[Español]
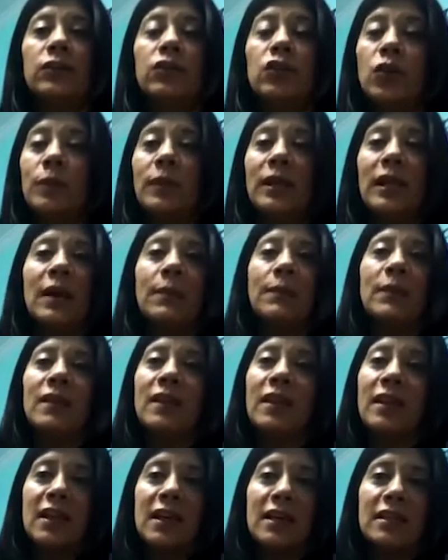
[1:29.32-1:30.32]
tomen las
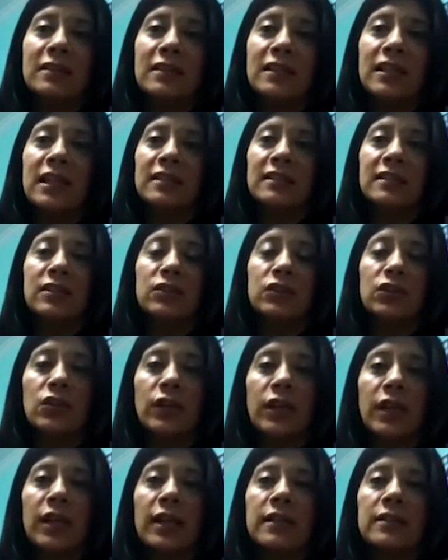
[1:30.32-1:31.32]
medidas y las
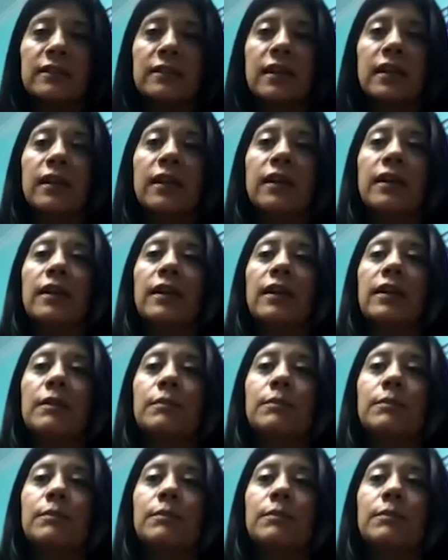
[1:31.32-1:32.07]
acciones eh,